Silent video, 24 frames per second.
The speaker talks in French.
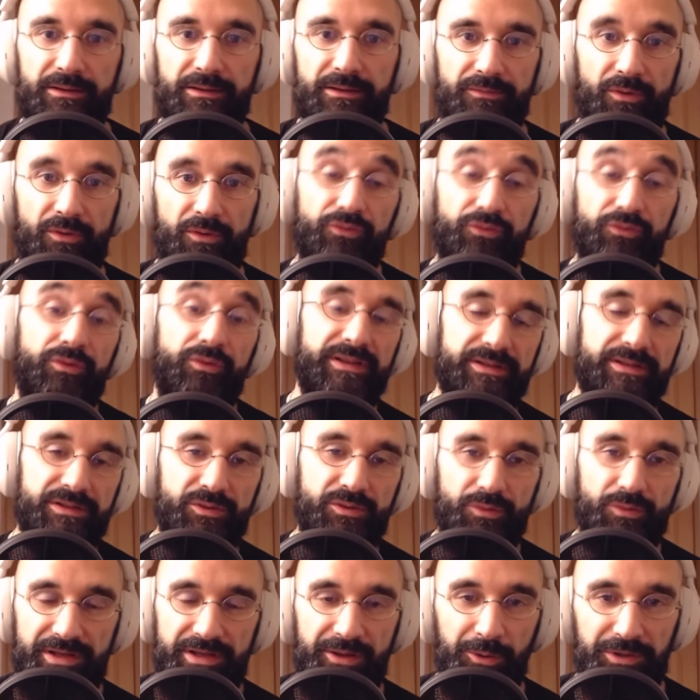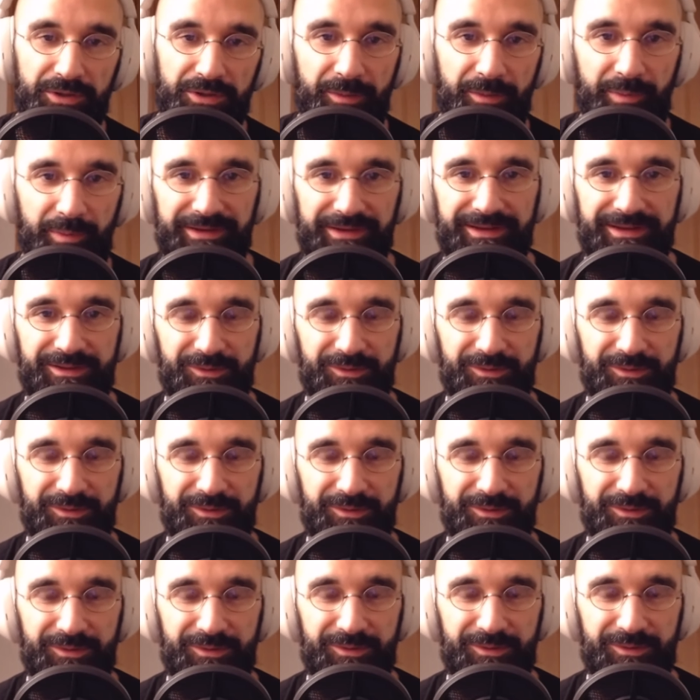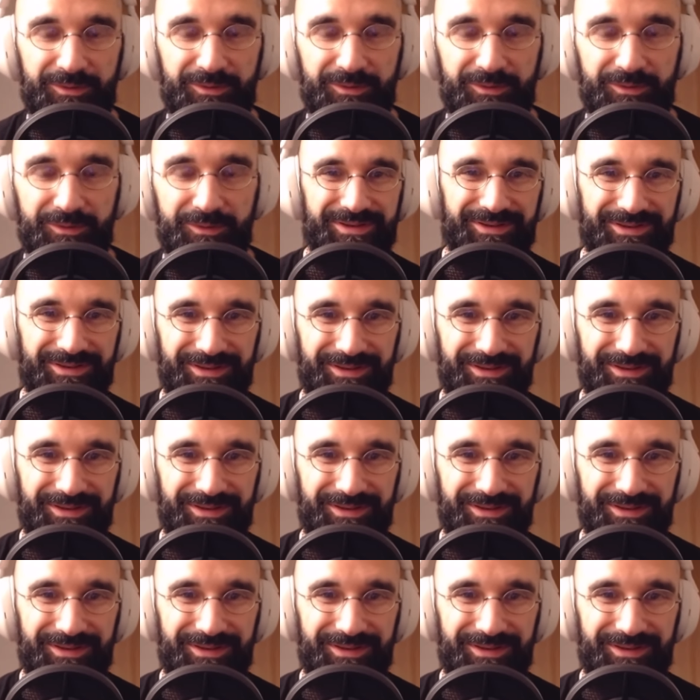En tout cas, c'est son client qui repartait de, plus en plus.